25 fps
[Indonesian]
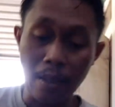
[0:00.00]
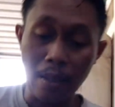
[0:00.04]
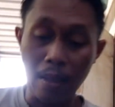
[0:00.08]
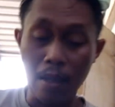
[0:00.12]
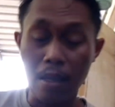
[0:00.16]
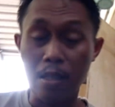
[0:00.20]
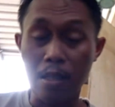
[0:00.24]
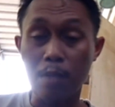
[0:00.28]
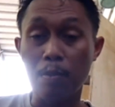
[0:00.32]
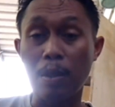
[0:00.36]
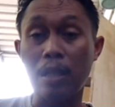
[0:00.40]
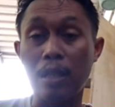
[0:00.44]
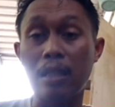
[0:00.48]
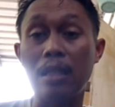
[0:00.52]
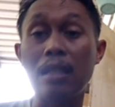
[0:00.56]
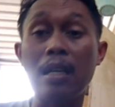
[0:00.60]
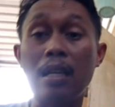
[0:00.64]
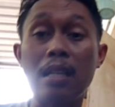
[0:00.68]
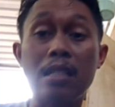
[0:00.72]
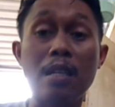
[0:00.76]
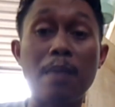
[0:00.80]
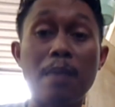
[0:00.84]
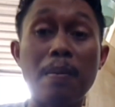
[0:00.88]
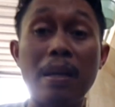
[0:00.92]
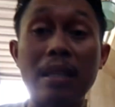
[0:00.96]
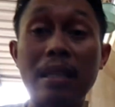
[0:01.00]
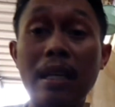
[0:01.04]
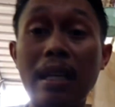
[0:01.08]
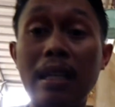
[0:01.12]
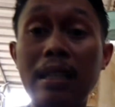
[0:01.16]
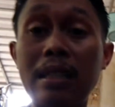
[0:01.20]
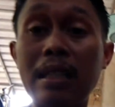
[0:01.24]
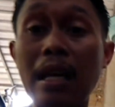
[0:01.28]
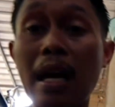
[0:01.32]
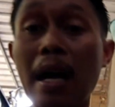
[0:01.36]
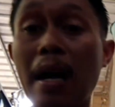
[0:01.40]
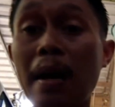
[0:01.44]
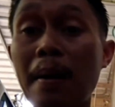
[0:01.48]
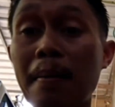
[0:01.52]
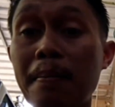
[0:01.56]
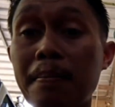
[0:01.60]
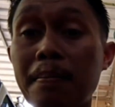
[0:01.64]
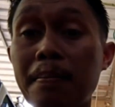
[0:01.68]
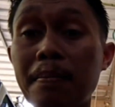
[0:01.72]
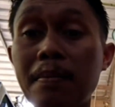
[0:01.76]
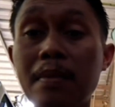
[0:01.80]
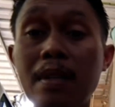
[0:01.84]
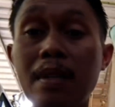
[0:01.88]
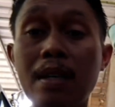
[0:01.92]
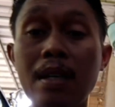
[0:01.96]
ya seperti kacamata
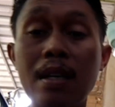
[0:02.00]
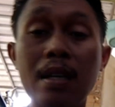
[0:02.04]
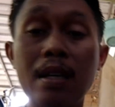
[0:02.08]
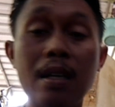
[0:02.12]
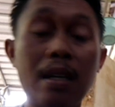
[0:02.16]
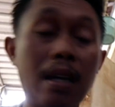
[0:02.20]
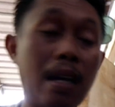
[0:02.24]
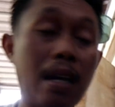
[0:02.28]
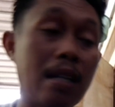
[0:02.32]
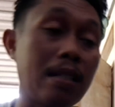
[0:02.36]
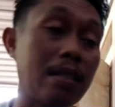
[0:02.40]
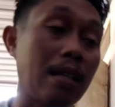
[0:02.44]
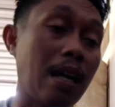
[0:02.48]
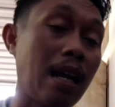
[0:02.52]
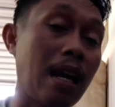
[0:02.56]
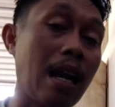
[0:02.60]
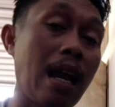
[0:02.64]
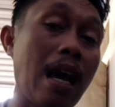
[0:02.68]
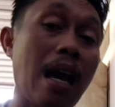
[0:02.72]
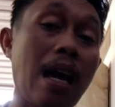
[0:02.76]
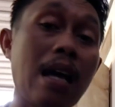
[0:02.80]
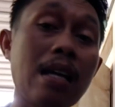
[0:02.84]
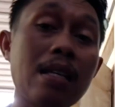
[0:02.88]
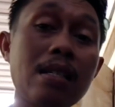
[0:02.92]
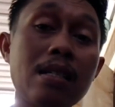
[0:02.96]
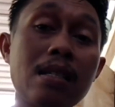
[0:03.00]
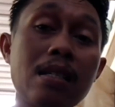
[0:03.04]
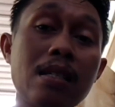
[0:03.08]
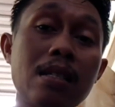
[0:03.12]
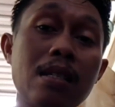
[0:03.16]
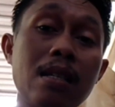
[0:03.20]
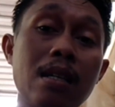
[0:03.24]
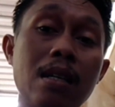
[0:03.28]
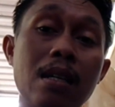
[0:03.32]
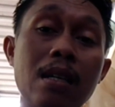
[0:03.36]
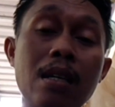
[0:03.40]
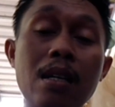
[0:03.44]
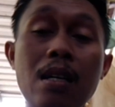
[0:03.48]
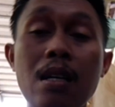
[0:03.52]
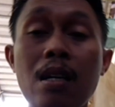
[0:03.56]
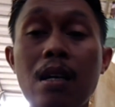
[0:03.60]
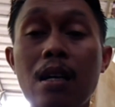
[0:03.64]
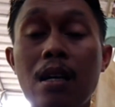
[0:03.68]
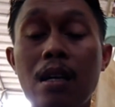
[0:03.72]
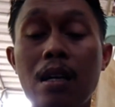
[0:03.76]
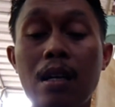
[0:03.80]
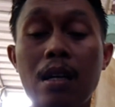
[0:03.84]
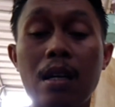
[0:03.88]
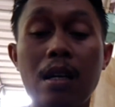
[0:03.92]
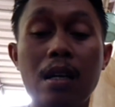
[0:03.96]
hitam, kaca las,
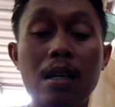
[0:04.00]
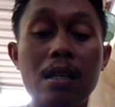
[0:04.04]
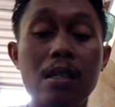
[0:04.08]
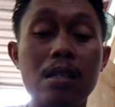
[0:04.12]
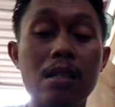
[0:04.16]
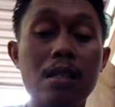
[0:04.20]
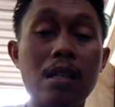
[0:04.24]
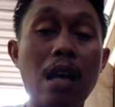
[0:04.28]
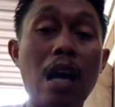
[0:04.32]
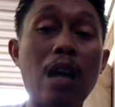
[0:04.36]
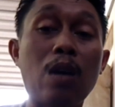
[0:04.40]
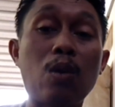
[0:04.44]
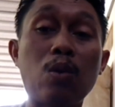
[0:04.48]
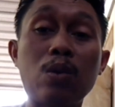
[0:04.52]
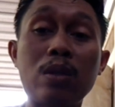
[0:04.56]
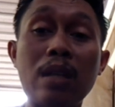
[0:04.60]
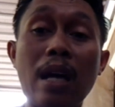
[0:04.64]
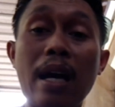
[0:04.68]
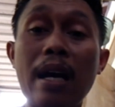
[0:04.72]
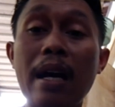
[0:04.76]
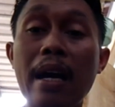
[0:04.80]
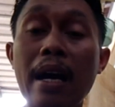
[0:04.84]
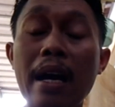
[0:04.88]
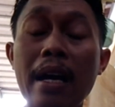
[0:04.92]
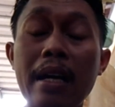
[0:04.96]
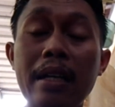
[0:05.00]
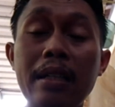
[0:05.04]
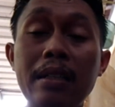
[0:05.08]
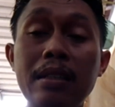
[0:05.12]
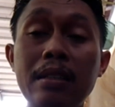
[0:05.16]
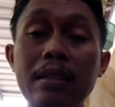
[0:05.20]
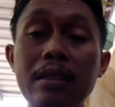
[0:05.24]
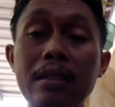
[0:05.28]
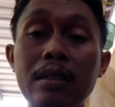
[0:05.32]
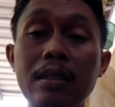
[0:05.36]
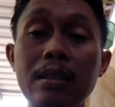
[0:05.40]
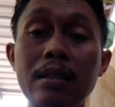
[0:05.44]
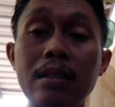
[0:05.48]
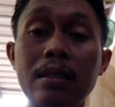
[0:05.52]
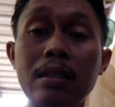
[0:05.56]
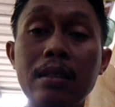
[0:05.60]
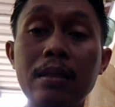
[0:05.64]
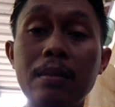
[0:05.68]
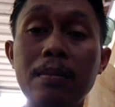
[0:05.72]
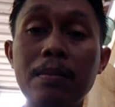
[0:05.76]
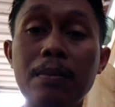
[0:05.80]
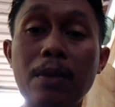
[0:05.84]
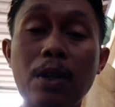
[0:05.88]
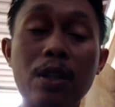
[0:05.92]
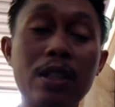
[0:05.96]
uh, sarung tangan,
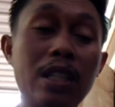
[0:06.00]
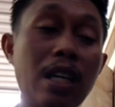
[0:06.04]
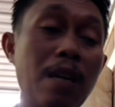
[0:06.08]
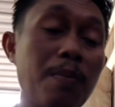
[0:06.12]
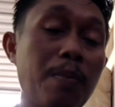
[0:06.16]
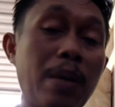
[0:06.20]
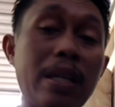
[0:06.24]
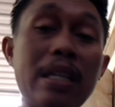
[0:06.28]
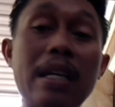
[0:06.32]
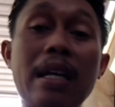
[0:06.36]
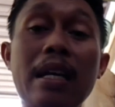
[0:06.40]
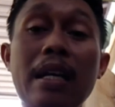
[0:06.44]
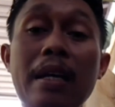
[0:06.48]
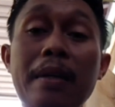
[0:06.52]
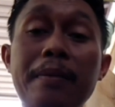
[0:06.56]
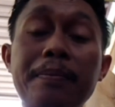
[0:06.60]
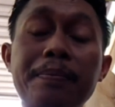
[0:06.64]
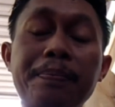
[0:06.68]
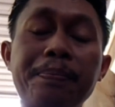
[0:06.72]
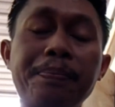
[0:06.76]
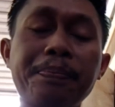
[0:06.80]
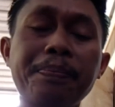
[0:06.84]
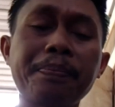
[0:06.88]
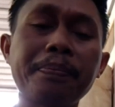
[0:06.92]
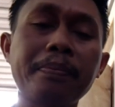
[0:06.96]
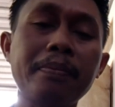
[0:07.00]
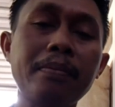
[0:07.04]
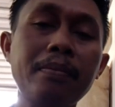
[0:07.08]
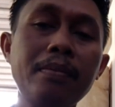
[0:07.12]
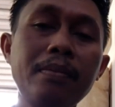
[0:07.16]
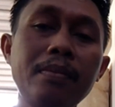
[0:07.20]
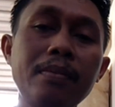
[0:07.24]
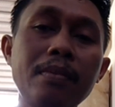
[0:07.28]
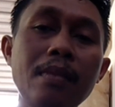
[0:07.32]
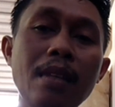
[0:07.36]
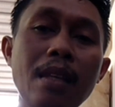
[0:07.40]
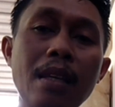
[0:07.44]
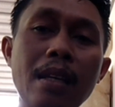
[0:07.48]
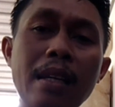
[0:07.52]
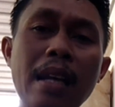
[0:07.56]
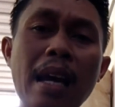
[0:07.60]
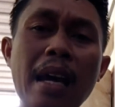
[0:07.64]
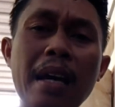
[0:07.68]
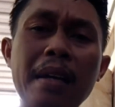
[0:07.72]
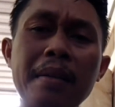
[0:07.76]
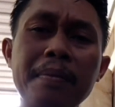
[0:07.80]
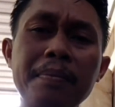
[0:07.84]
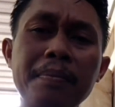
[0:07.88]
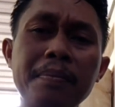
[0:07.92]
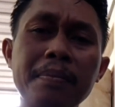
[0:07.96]
pokoknya banyak lah.
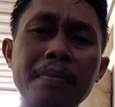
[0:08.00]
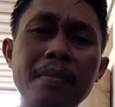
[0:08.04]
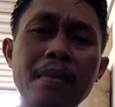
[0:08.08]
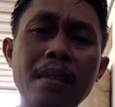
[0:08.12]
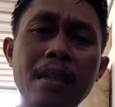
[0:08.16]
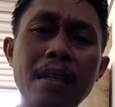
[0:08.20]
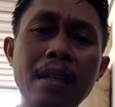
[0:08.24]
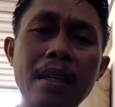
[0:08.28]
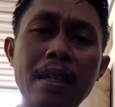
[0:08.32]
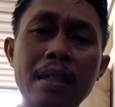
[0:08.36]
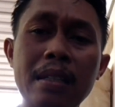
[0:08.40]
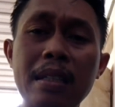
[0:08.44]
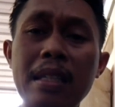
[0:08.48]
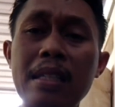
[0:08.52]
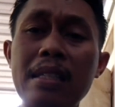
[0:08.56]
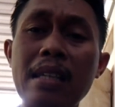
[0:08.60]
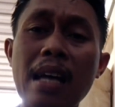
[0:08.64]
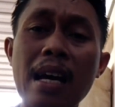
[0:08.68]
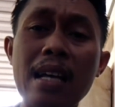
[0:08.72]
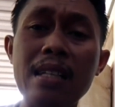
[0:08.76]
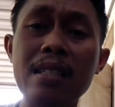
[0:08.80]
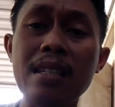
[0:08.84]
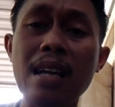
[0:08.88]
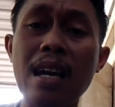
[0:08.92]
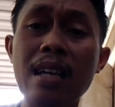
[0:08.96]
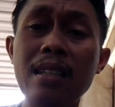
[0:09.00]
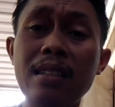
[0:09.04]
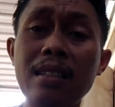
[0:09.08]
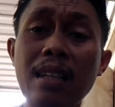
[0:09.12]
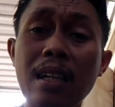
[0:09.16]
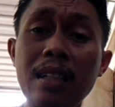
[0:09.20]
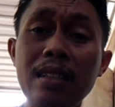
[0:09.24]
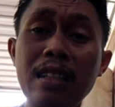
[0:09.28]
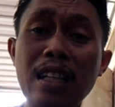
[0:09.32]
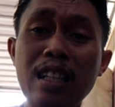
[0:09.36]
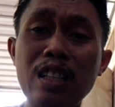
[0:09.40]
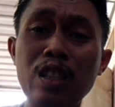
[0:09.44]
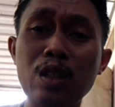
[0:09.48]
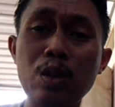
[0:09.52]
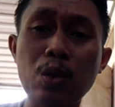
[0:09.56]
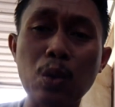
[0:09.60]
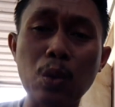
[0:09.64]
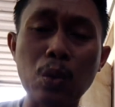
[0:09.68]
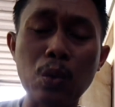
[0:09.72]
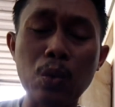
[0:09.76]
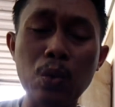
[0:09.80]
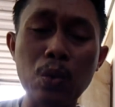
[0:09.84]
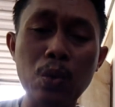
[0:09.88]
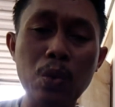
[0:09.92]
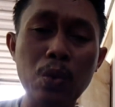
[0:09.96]
Nah, di saat-saat
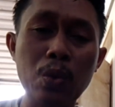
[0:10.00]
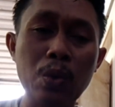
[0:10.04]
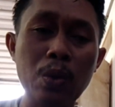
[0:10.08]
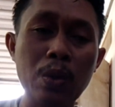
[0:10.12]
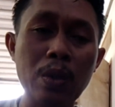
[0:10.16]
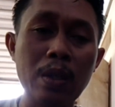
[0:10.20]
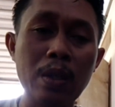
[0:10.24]
tertentu